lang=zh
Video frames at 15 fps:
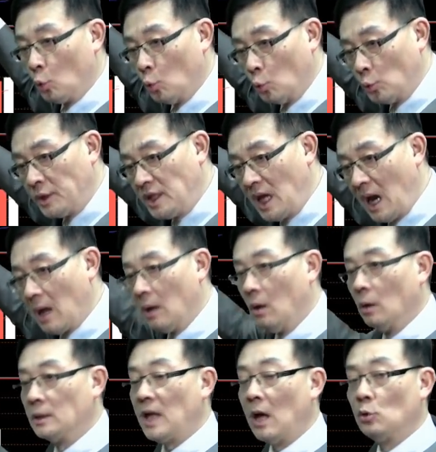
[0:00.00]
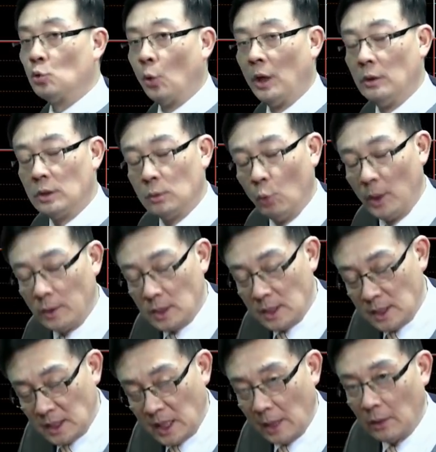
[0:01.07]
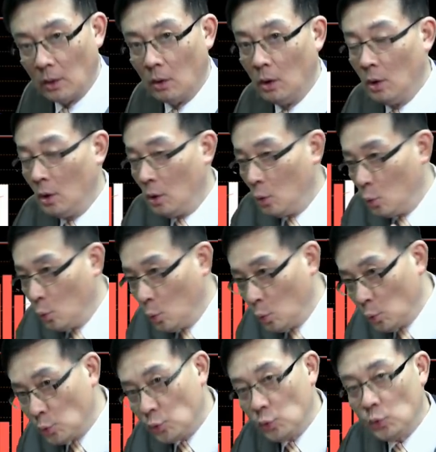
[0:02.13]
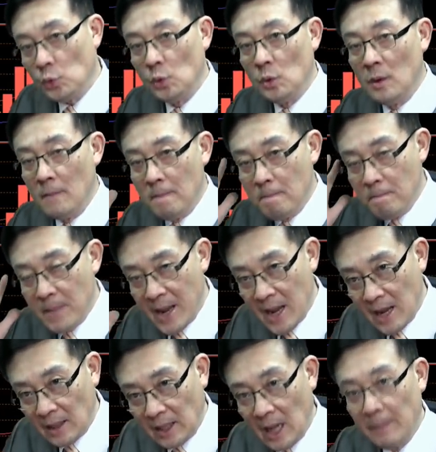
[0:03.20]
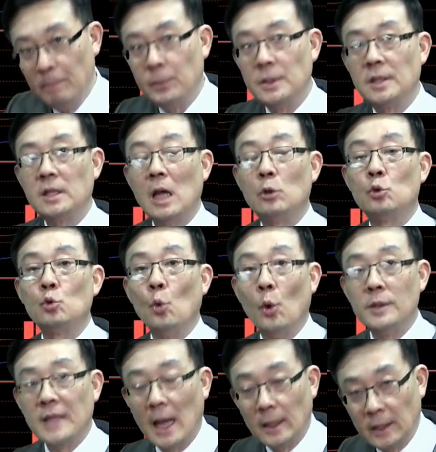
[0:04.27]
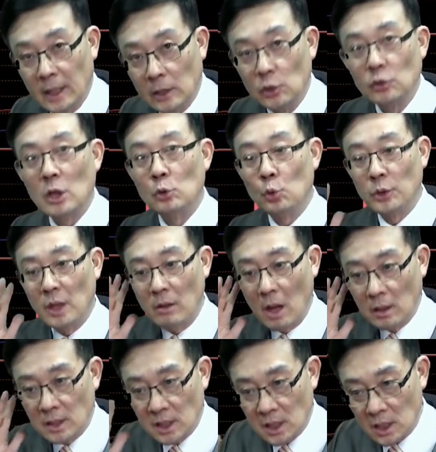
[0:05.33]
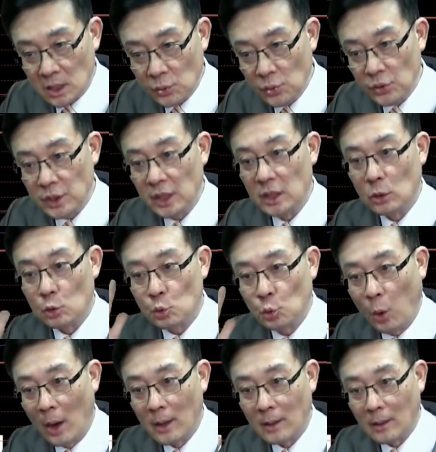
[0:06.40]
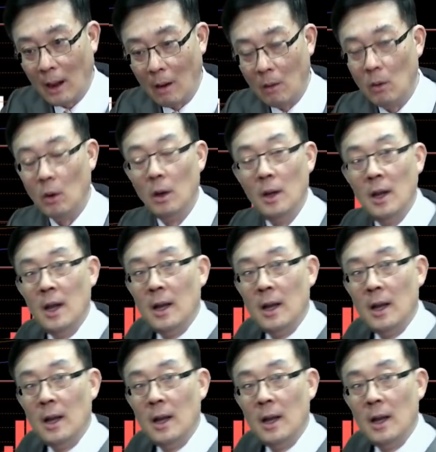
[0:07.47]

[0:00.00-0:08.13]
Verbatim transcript: 股价啊，在昨天我之前啊，陆陆续续每天不是在锁涨停，就在做这样持续性一个创高哈。